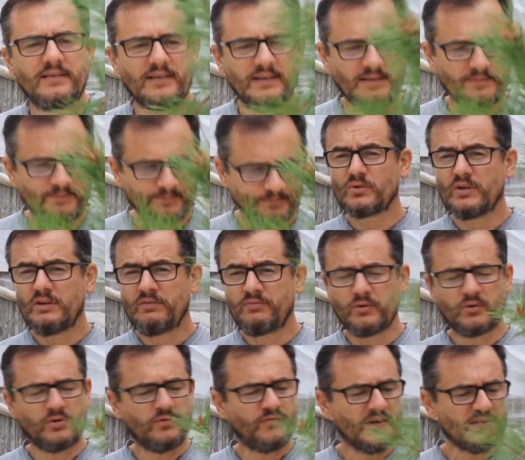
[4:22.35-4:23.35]
Voilà. Il
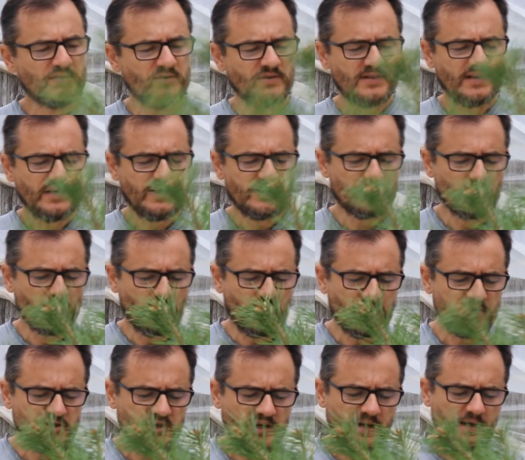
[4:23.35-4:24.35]
faut que tu fasses une sélection.
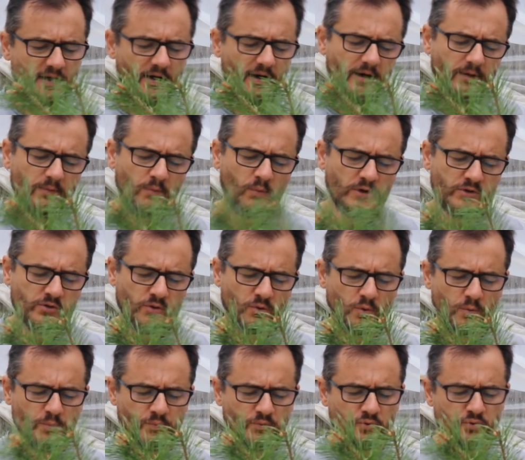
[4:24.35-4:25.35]
En général, moi je
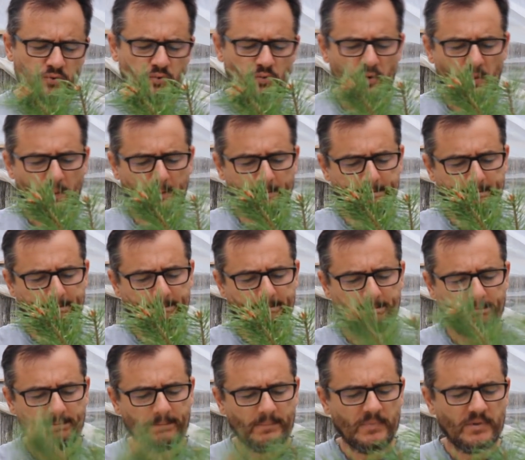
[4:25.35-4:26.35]
coupe toujours
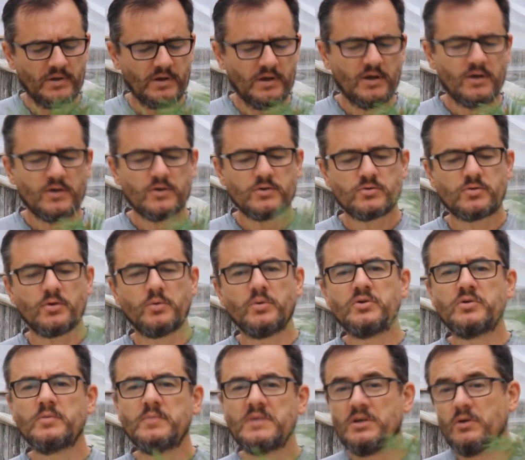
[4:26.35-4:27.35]

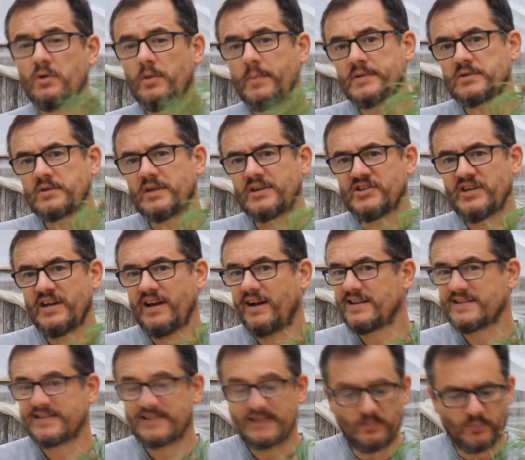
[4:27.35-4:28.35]
celui du milieu, parce qu'en
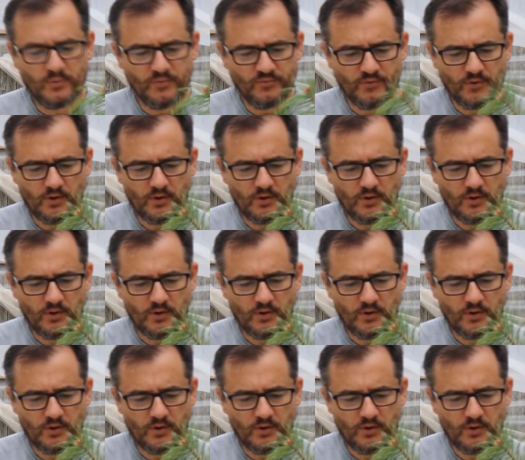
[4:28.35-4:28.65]
général c'est le plus